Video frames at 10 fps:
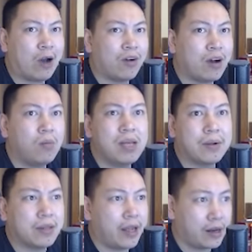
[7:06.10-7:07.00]
và không
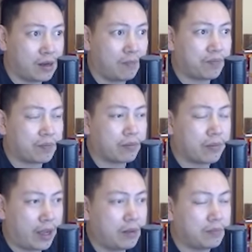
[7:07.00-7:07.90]
kiếm được tiền nữa
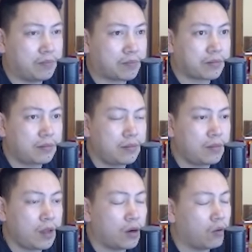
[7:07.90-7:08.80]
đấy
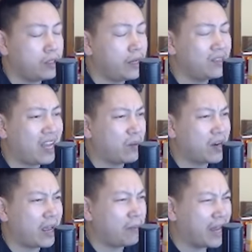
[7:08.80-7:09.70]
nó chia sẻ
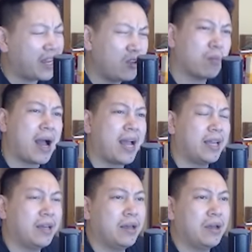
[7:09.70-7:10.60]
một ngày mấy chục
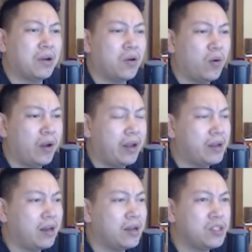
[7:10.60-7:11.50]
bài rồi
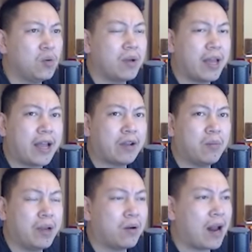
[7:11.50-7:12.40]
lợi dụng cái hình ảnh
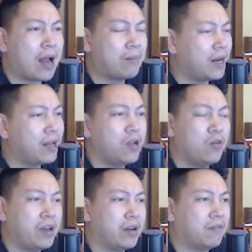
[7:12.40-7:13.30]
của mình nó làm rất là
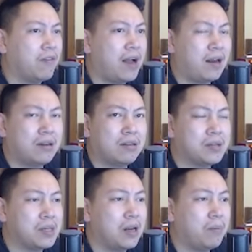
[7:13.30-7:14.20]
nhiều việc và
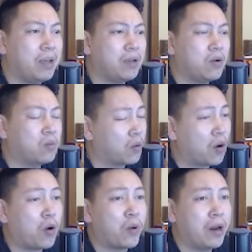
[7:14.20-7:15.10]
thực sự là mình cũng có
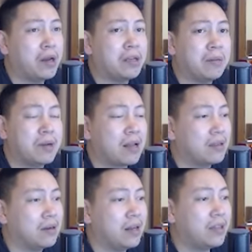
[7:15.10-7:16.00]
đòi quên lời nhưng mà các
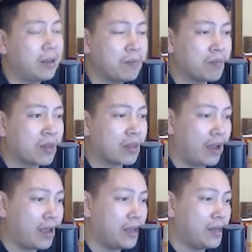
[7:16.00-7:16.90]
thứ linh tinh
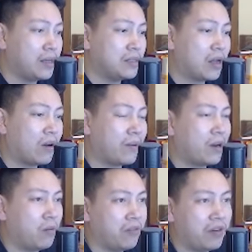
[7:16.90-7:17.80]
đấy sau này
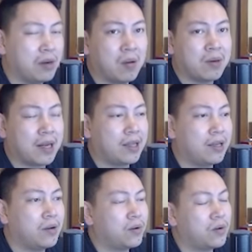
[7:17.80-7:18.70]
bắt đầu mới vừa mồng ra
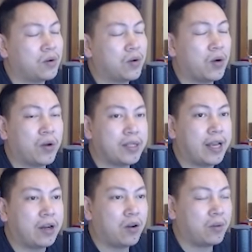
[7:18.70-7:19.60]
thì rồi, rồi chết rồi